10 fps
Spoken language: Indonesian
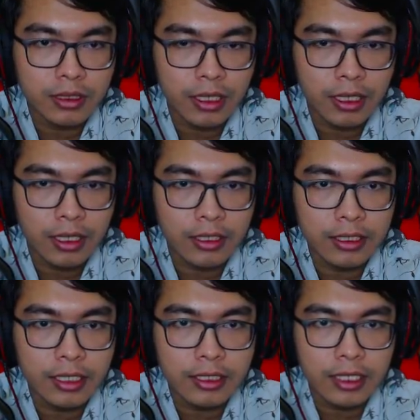Nah,
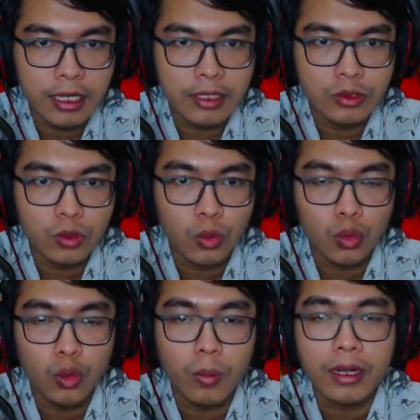ini kita
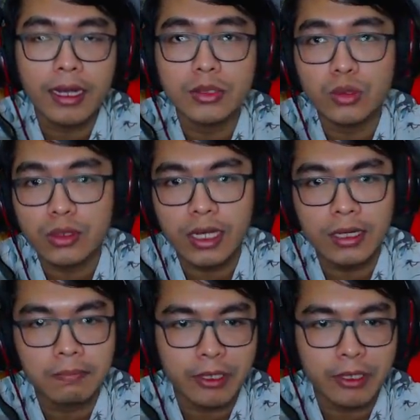disuruh menghancurkan